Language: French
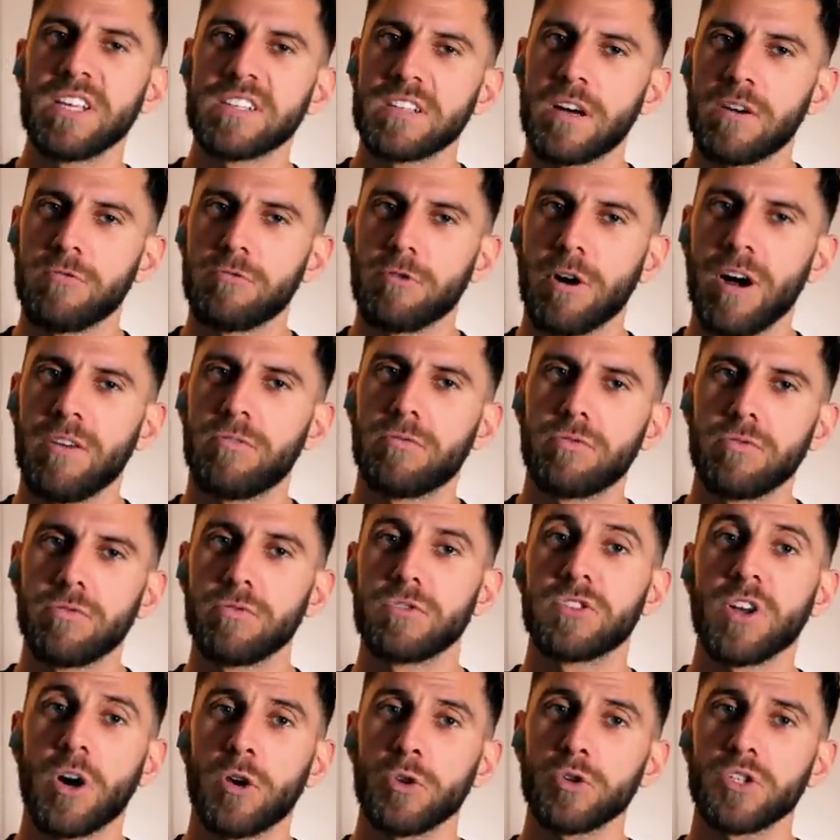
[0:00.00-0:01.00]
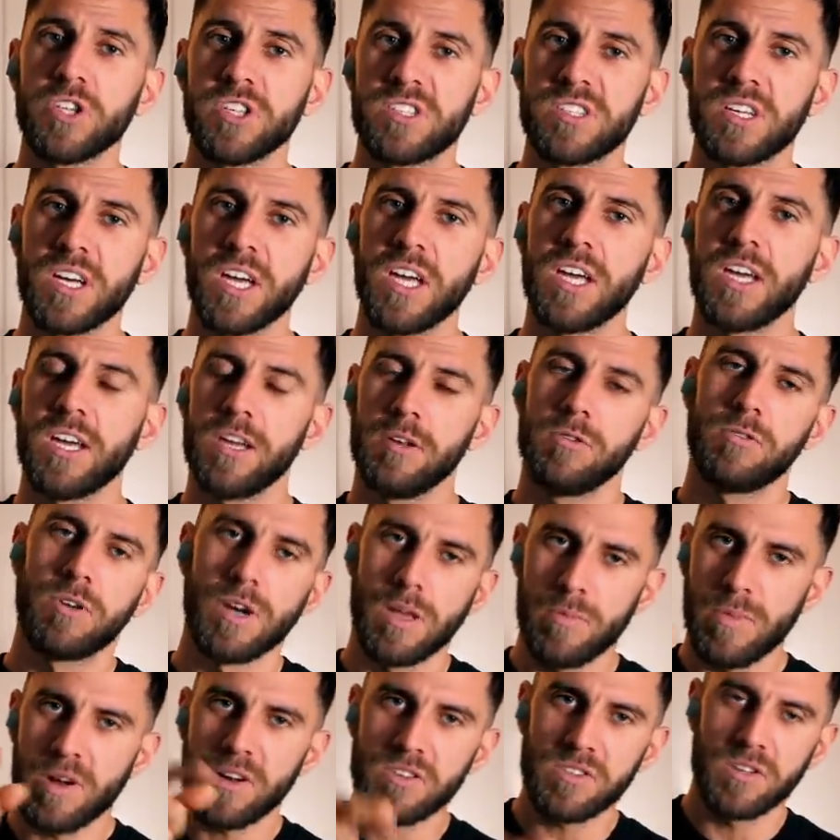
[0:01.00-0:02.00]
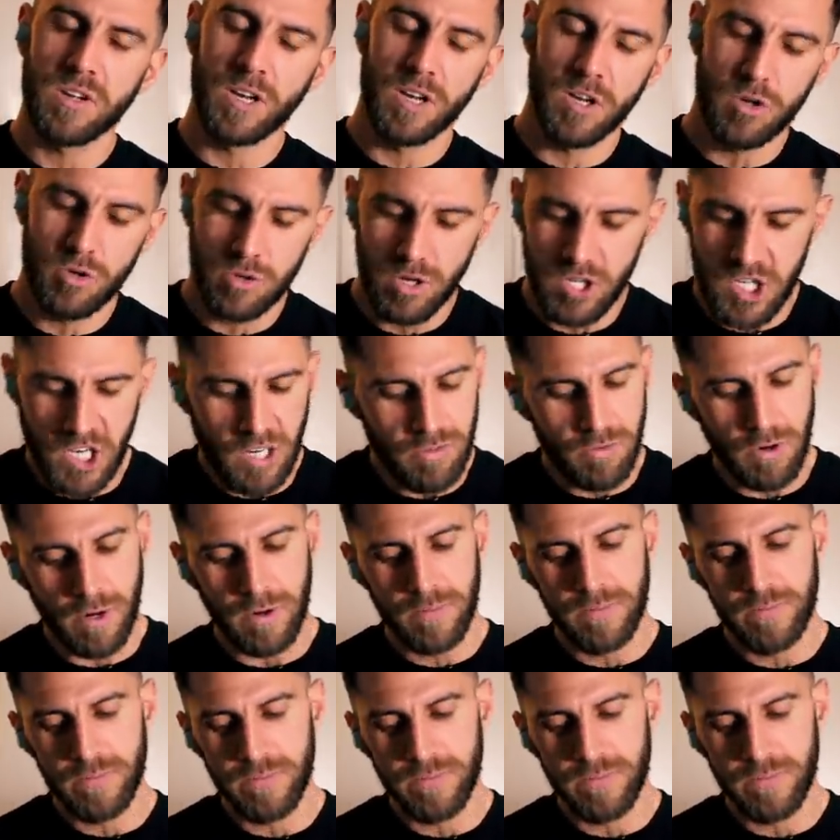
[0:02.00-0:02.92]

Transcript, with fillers: les envoie, vous vous enregistrez et nous, on les balance dans les shows à chaque fois.